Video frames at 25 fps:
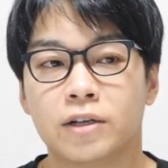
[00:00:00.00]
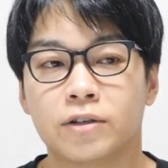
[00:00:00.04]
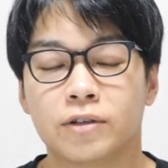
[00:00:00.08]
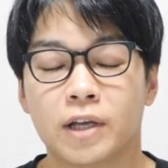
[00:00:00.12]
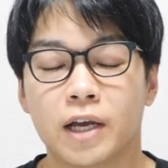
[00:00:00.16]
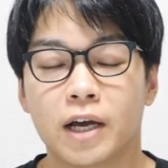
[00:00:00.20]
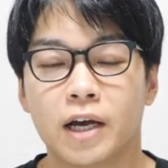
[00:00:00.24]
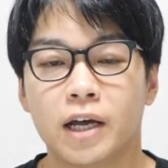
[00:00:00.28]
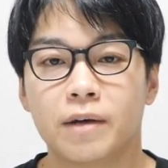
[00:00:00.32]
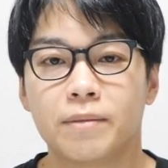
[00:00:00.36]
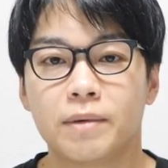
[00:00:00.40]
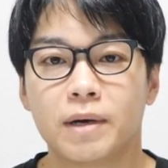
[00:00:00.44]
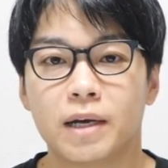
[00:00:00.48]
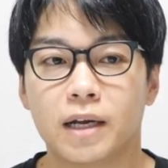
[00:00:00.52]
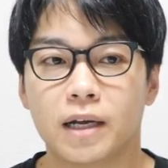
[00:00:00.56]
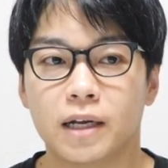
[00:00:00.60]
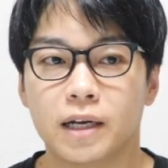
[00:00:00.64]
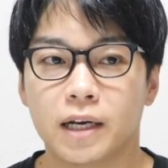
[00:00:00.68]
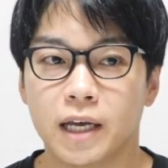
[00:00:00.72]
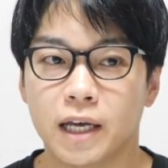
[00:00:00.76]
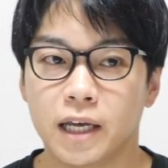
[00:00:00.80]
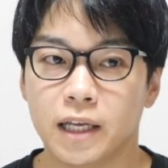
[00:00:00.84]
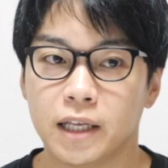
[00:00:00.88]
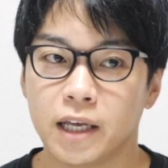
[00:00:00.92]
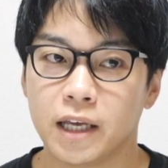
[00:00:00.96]
いのであれば
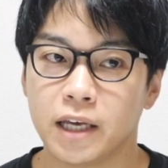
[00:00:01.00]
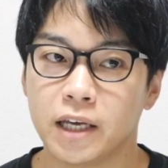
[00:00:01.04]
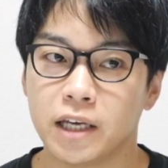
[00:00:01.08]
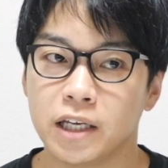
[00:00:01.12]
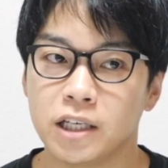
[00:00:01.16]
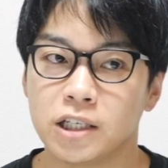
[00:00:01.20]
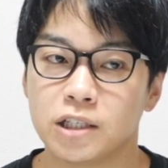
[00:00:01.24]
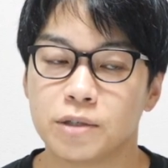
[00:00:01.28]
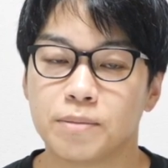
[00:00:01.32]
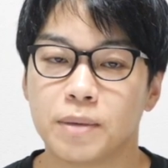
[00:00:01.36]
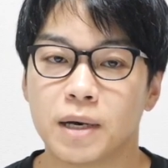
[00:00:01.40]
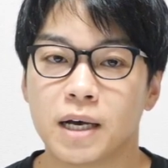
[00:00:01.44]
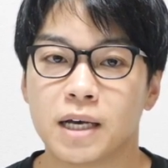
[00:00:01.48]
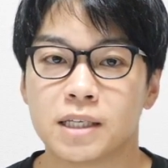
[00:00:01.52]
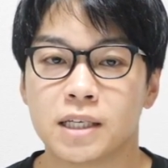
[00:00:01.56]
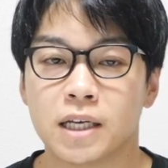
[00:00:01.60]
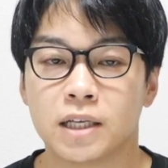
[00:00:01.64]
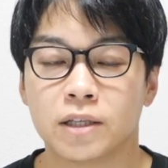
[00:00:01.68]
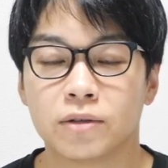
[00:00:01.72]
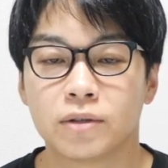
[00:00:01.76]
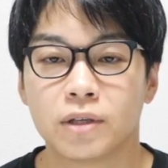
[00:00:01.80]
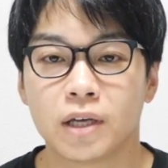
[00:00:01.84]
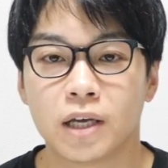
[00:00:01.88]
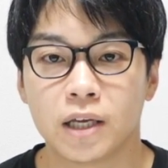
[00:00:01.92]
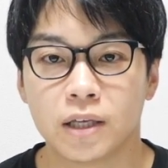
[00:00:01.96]
0.1%
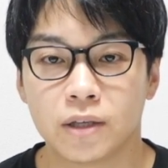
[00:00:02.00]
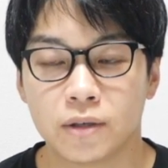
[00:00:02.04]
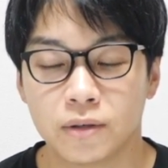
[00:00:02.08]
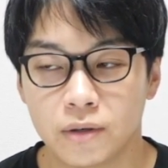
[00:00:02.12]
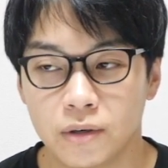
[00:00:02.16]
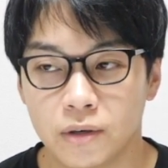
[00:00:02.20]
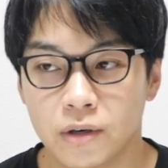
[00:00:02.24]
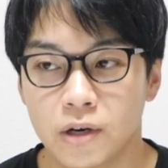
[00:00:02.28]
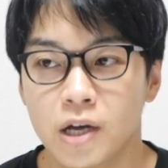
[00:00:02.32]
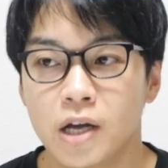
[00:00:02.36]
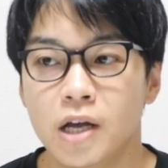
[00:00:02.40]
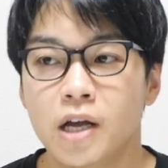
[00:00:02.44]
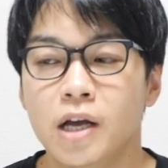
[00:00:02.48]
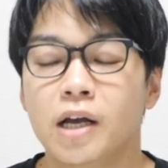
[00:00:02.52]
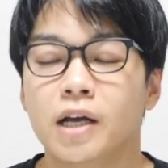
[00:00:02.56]
程度の